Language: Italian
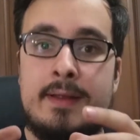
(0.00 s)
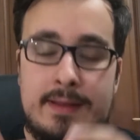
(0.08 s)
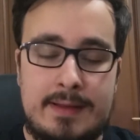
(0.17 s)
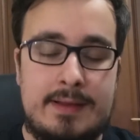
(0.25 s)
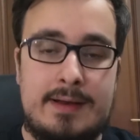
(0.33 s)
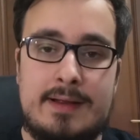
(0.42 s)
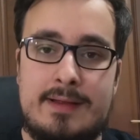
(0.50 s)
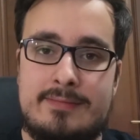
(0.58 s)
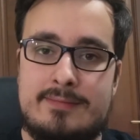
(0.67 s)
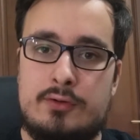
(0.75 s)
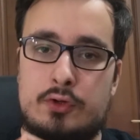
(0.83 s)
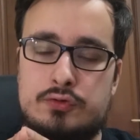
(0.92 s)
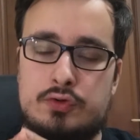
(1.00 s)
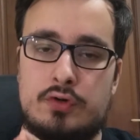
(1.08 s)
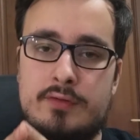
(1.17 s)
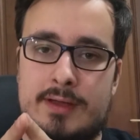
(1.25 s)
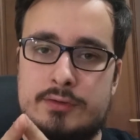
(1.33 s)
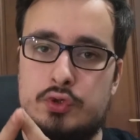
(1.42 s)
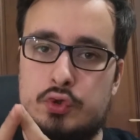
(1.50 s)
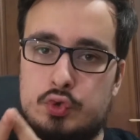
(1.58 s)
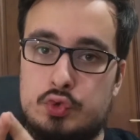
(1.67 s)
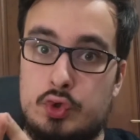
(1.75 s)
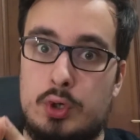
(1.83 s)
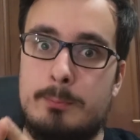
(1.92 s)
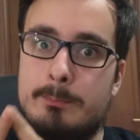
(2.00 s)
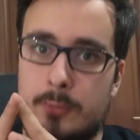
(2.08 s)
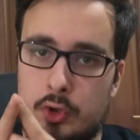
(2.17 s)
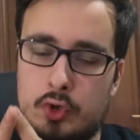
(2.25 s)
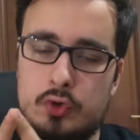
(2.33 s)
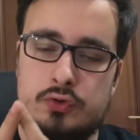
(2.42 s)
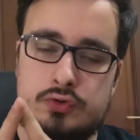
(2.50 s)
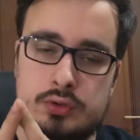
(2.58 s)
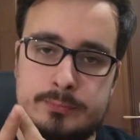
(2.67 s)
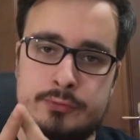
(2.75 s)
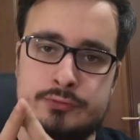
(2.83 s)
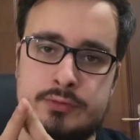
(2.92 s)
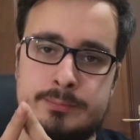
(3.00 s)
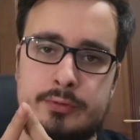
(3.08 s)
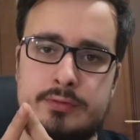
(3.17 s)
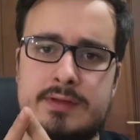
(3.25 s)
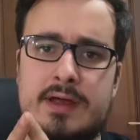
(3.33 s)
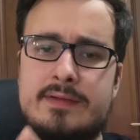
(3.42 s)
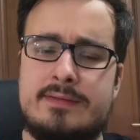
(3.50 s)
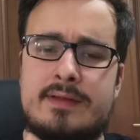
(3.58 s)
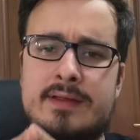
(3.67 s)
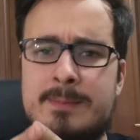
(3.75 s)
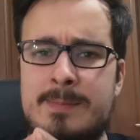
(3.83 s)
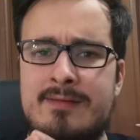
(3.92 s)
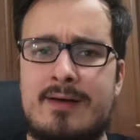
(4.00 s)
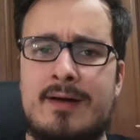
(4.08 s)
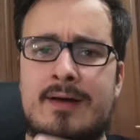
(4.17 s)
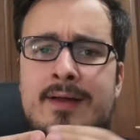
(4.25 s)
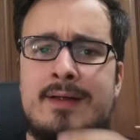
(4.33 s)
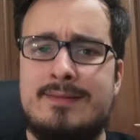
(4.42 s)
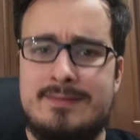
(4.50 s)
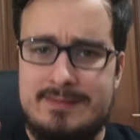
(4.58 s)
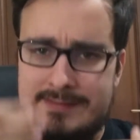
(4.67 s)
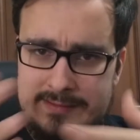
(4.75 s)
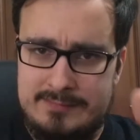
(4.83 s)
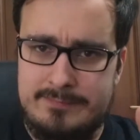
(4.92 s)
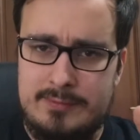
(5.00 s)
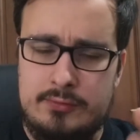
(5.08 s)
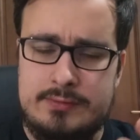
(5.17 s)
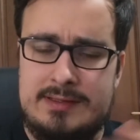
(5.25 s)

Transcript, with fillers: E ragazzi, ne ho trovato uno molto molto importante che mi va di dirvelo,